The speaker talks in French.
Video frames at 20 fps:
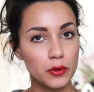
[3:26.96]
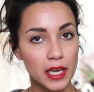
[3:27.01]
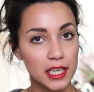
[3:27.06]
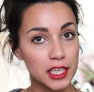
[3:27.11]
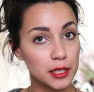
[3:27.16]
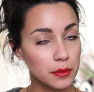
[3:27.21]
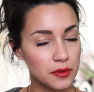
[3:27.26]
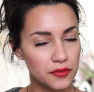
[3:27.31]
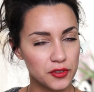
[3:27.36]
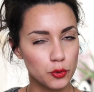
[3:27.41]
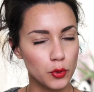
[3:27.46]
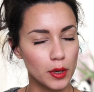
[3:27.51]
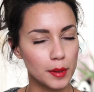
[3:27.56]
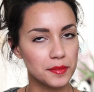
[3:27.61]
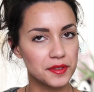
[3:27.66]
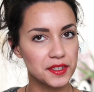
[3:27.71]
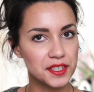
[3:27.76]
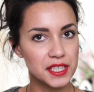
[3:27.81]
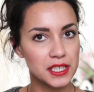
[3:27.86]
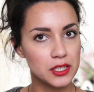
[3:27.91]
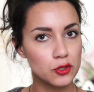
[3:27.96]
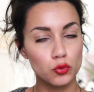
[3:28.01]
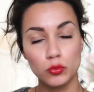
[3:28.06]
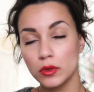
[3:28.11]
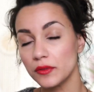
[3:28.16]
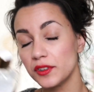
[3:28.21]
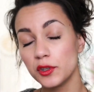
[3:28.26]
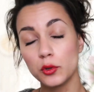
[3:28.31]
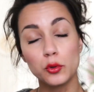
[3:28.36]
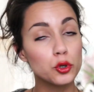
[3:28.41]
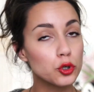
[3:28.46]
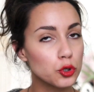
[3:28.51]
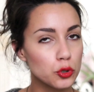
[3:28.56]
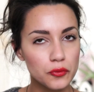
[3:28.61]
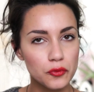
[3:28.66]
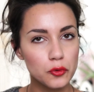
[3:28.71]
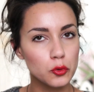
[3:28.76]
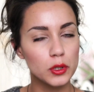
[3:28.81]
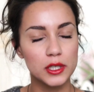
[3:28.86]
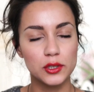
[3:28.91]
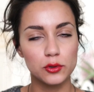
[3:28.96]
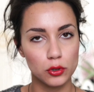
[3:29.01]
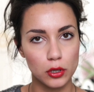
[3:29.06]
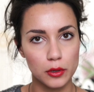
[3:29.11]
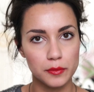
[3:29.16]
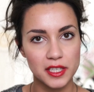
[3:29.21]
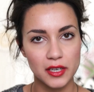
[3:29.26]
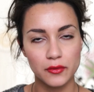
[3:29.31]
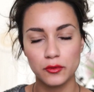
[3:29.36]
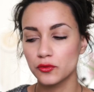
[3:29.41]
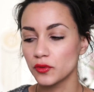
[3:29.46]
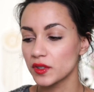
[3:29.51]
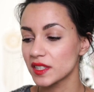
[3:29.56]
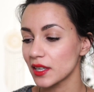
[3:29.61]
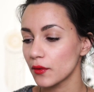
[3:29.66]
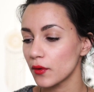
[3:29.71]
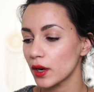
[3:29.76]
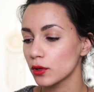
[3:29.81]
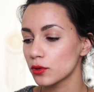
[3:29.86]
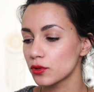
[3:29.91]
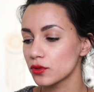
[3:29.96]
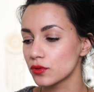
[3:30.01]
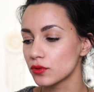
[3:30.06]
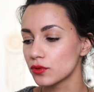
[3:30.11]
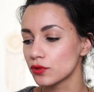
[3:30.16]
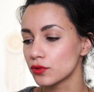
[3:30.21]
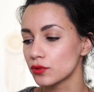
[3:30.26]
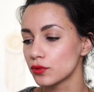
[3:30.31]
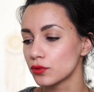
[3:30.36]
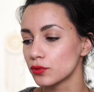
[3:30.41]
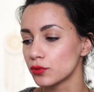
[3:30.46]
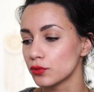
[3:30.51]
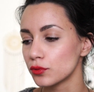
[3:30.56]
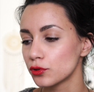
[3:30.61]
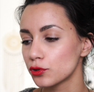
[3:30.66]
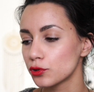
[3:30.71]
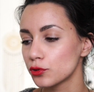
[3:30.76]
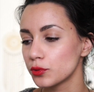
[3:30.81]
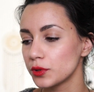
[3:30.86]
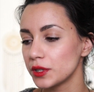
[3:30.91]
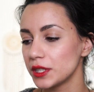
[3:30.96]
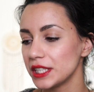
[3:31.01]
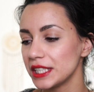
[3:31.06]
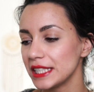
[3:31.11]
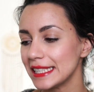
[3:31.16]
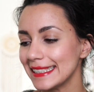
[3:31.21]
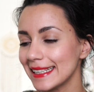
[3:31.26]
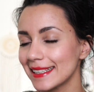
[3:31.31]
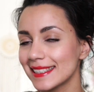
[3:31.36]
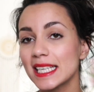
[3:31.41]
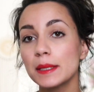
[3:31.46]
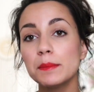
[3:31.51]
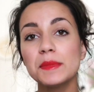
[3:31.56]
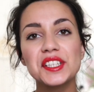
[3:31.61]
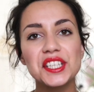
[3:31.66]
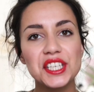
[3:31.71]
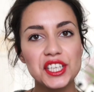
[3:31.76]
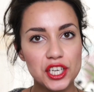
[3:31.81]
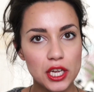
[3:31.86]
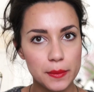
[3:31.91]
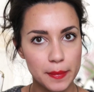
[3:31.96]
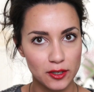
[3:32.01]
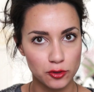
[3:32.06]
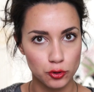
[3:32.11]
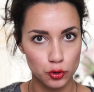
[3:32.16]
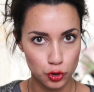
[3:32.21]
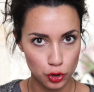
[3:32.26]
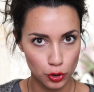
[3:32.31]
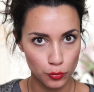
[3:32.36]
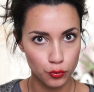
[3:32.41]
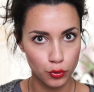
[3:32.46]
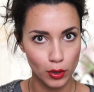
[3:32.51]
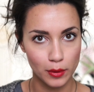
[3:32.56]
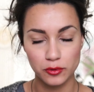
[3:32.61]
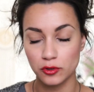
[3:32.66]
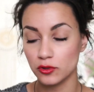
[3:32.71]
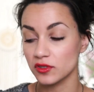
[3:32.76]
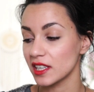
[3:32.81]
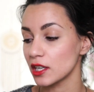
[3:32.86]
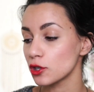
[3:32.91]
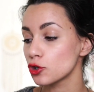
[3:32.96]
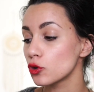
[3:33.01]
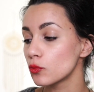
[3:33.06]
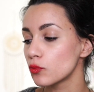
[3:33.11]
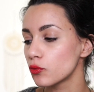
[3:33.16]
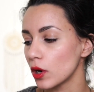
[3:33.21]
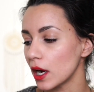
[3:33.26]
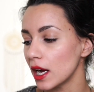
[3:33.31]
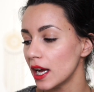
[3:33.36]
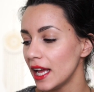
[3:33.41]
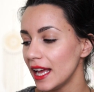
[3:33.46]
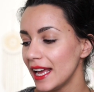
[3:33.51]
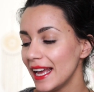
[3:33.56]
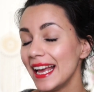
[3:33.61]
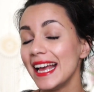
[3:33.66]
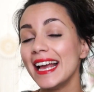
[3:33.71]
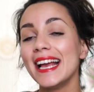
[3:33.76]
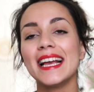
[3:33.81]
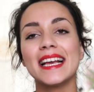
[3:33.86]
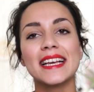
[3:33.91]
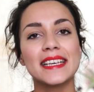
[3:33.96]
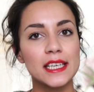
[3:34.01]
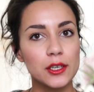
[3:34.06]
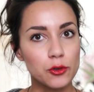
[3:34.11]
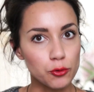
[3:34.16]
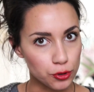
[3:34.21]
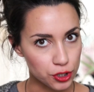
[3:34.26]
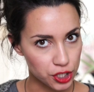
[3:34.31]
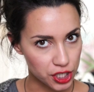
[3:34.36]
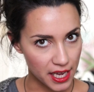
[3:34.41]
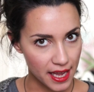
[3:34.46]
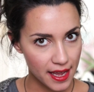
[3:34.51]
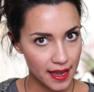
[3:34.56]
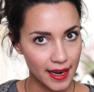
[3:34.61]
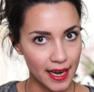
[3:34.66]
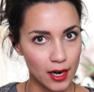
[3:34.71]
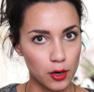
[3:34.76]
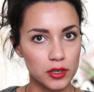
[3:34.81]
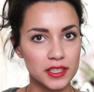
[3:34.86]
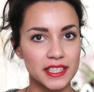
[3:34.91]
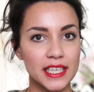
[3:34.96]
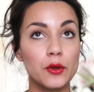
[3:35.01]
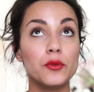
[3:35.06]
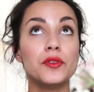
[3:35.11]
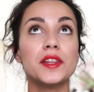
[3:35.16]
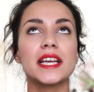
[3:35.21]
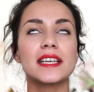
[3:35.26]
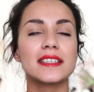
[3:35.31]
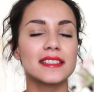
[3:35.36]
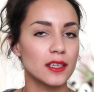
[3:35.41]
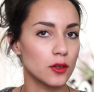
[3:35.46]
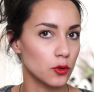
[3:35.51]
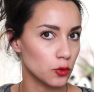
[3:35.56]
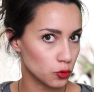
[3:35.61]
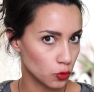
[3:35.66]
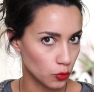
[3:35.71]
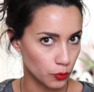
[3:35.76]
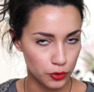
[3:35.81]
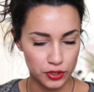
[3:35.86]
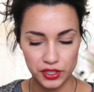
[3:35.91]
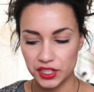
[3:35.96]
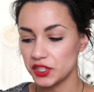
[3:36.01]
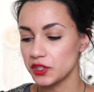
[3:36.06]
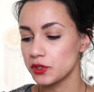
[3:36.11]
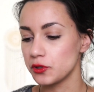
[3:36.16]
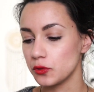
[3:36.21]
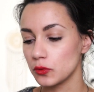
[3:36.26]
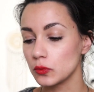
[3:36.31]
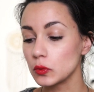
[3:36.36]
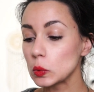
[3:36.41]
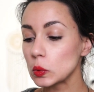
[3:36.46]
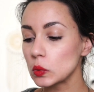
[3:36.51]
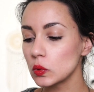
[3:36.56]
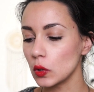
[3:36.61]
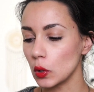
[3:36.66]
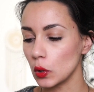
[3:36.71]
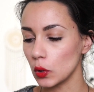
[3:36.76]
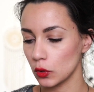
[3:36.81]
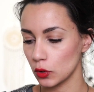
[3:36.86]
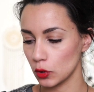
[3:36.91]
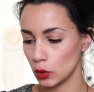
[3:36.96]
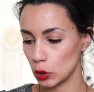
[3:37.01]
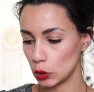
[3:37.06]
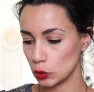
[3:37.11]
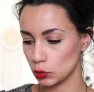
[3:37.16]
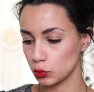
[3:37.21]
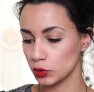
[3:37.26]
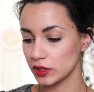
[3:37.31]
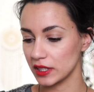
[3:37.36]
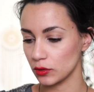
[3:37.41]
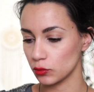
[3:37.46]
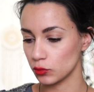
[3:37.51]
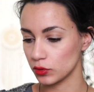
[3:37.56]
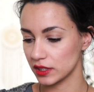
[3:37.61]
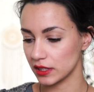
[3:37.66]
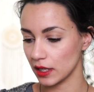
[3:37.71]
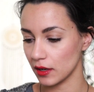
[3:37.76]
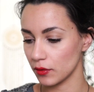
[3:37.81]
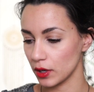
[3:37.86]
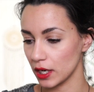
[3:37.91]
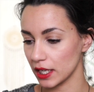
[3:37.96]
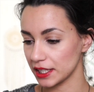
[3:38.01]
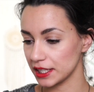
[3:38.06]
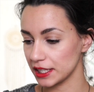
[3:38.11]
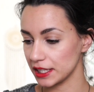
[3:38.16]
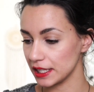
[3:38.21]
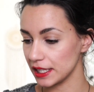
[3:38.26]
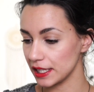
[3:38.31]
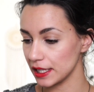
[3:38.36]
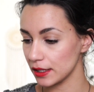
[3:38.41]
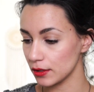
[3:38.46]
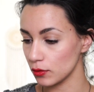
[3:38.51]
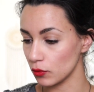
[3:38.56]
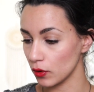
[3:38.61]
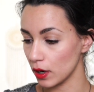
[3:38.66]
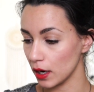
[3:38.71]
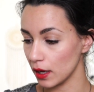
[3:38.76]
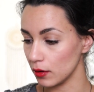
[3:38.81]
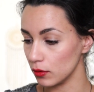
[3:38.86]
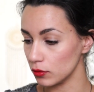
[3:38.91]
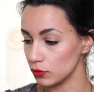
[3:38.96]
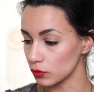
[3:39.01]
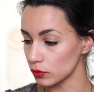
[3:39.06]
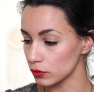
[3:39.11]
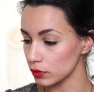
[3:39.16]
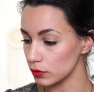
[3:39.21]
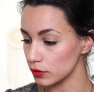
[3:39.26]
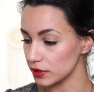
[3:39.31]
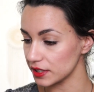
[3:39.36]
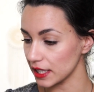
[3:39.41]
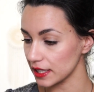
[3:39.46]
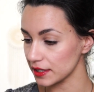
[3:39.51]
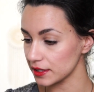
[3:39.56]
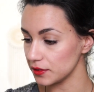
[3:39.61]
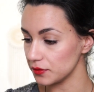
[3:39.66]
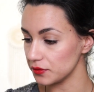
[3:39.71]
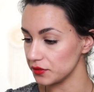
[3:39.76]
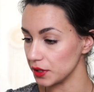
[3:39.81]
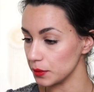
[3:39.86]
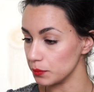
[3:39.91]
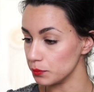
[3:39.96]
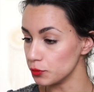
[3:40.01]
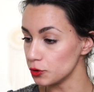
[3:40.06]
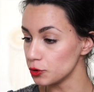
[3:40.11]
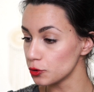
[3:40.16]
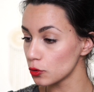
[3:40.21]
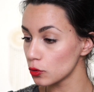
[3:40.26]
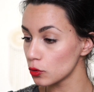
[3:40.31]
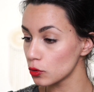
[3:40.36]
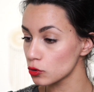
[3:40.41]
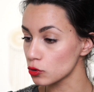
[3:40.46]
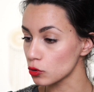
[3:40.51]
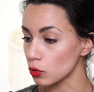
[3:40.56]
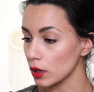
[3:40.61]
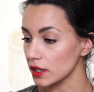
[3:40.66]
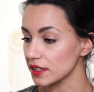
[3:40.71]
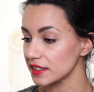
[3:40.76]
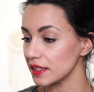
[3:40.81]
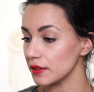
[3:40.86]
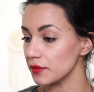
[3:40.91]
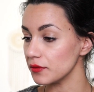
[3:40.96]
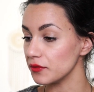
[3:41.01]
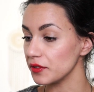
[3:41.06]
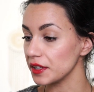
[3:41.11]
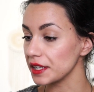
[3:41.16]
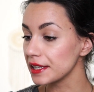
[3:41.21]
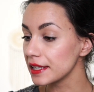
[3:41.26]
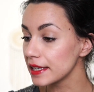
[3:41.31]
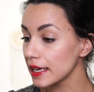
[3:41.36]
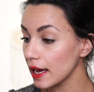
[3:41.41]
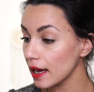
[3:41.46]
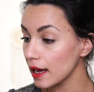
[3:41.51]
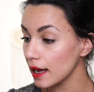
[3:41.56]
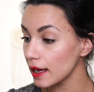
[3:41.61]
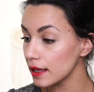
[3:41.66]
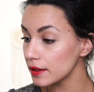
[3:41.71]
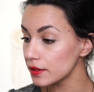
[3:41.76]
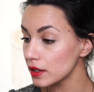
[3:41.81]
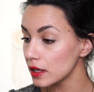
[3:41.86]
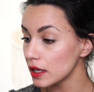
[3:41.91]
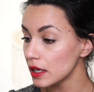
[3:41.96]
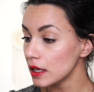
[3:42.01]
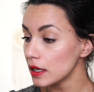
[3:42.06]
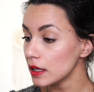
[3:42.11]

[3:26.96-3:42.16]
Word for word: vous regardez mes vidéos MTs ou mes vidéos cheveux ou les trucs comme ça, vous devez savoir que je suis assez mitigée par ce shampoing parce que c'est un shampoing qui coûte cher, alors qu'il y a une excellente composition, euh, tout ça, tout ça, voilà, qui est euh, voilà, donc certifié bio, je crois que c'est vegan.